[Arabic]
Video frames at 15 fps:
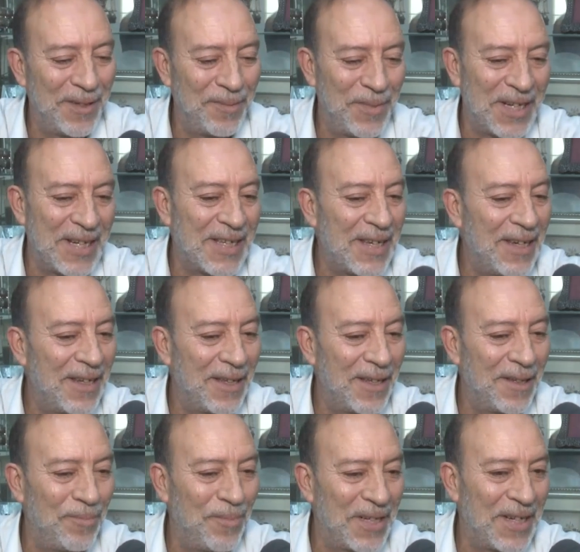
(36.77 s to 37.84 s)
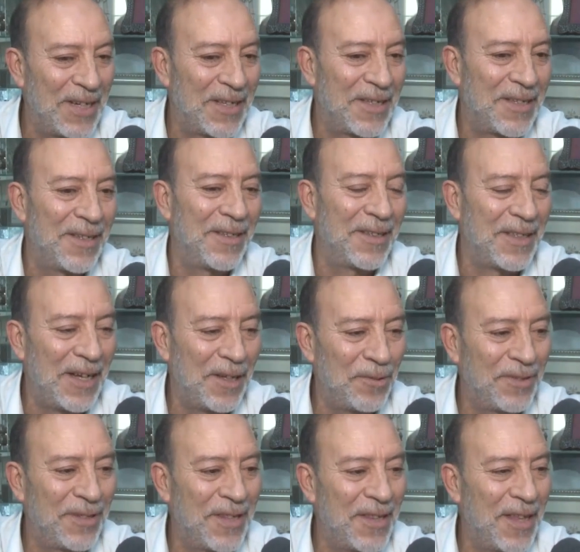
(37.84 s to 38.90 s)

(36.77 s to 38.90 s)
مجلس مجلس تعاضد